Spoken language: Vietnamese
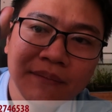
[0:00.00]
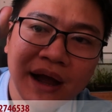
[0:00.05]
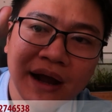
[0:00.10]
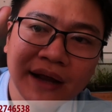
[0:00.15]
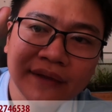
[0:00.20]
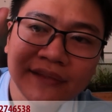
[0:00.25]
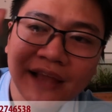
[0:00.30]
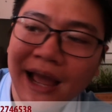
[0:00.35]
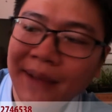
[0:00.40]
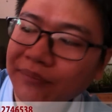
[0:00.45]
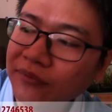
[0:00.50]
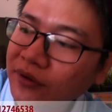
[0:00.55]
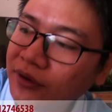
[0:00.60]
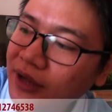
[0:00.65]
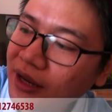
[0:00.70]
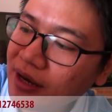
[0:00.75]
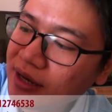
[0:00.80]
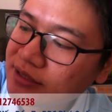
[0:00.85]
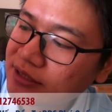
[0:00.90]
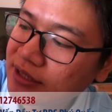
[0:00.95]
ba cái tab thứ
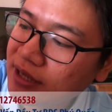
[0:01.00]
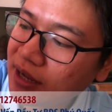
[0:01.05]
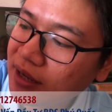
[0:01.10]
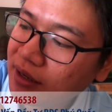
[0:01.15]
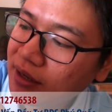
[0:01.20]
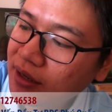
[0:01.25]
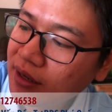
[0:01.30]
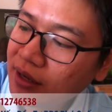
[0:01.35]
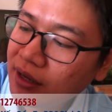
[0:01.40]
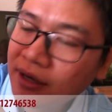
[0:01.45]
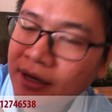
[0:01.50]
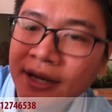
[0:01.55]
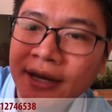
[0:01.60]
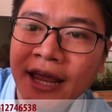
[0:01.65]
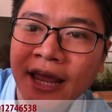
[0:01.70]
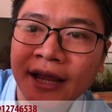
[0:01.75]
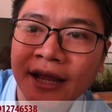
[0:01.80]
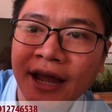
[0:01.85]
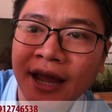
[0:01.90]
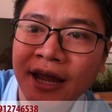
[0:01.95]
nhất là gì ạ liên
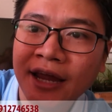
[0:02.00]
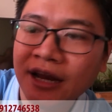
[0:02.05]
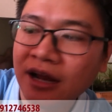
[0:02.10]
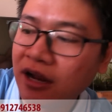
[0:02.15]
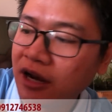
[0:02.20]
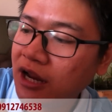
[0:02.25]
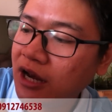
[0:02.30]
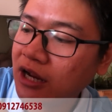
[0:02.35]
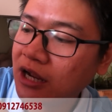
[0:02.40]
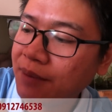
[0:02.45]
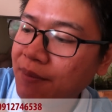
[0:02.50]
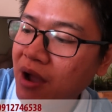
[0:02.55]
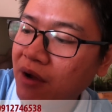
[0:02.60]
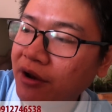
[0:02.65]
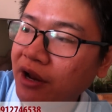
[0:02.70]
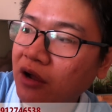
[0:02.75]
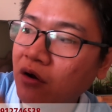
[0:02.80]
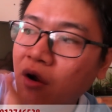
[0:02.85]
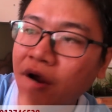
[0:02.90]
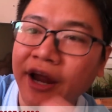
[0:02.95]
hệ ngay ở đây là các bạn có
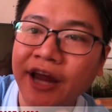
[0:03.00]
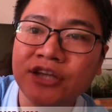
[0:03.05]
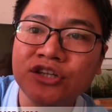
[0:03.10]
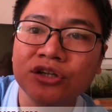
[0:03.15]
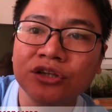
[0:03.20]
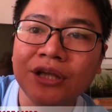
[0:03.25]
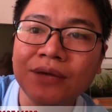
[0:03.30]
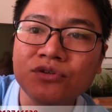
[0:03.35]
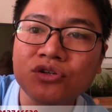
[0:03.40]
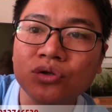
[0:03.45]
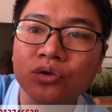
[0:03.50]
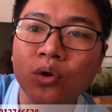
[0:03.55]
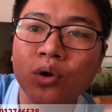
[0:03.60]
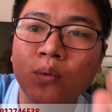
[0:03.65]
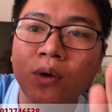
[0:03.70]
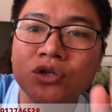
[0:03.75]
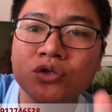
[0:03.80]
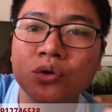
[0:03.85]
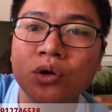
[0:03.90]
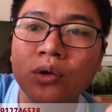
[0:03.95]
thể gọi ngay trực tiếp cho tôi
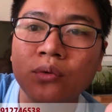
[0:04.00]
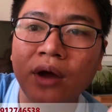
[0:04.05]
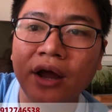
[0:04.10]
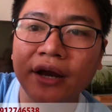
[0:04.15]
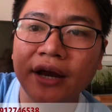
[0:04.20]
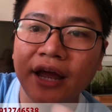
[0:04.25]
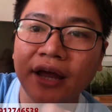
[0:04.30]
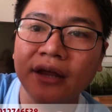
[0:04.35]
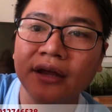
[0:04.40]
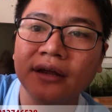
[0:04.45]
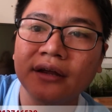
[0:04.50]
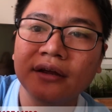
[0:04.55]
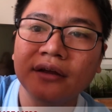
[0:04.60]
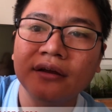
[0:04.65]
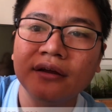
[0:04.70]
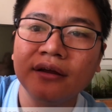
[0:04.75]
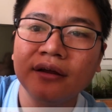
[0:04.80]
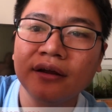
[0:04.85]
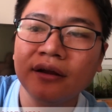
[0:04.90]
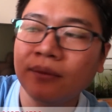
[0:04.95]
qua số điện thoại này
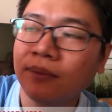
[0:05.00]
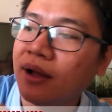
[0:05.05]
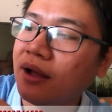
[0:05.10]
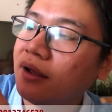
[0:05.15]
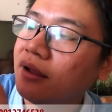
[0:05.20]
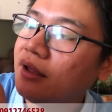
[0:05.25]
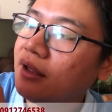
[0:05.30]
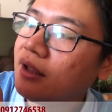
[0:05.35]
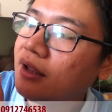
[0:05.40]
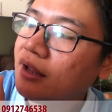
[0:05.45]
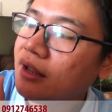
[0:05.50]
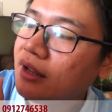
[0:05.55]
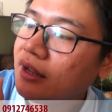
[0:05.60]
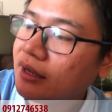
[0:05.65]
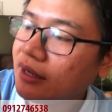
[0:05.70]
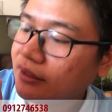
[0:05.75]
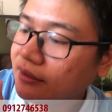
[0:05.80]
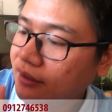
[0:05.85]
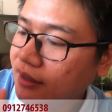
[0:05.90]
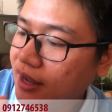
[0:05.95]
đúng không ạ
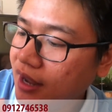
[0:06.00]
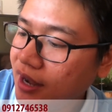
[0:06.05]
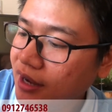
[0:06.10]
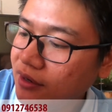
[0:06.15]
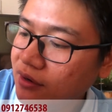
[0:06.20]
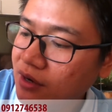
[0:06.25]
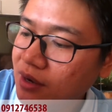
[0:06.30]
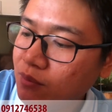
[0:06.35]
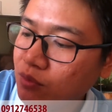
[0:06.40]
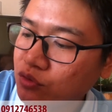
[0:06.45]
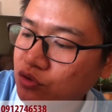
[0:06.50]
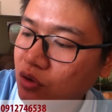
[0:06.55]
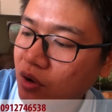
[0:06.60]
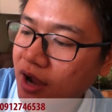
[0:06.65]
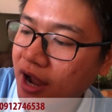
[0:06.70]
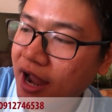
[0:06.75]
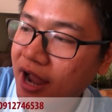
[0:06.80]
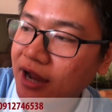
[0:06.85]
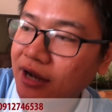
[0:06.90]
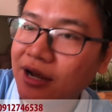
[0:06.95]
cái thứ hai đó là một giỏ
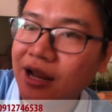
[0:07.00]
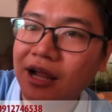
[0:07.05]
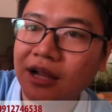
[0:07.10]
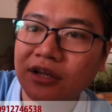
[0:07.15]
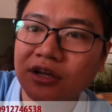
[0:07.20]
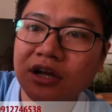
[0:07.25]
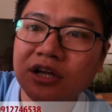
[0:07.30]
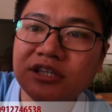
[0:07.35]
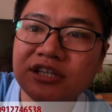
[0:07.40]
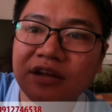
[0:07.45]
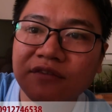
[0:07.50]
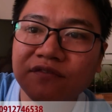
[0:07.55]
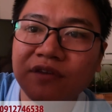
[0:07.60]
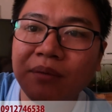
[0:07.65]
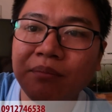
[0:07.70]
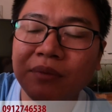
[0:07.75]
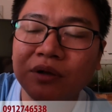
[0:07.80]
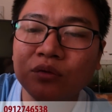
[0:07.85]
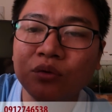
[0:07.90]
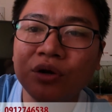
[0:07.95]
hàng là những cái sản
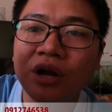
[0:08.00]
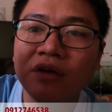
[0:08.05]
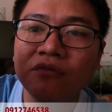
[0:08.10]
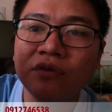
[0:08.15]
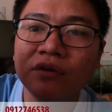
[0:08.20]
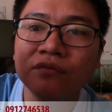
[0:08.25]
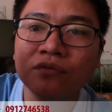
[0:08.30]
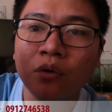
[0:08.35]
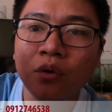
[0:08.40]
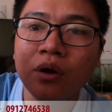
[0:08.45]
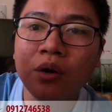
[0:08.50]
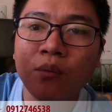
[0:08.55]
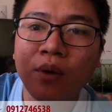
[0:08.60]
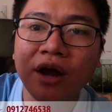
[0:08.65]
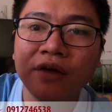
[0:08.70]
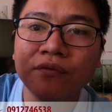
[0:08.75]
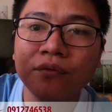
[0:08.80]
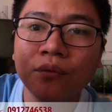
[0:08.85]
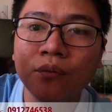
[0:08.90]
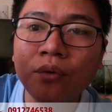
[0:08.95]
phẩm mà tôi đang phân phối ở
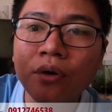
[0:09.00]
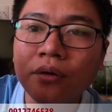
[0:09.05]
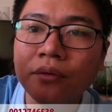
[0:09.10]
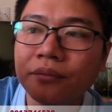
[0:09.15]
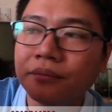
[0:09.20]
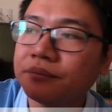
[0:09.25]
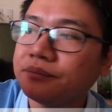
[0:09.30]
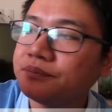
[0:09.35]
ngoài phú quốc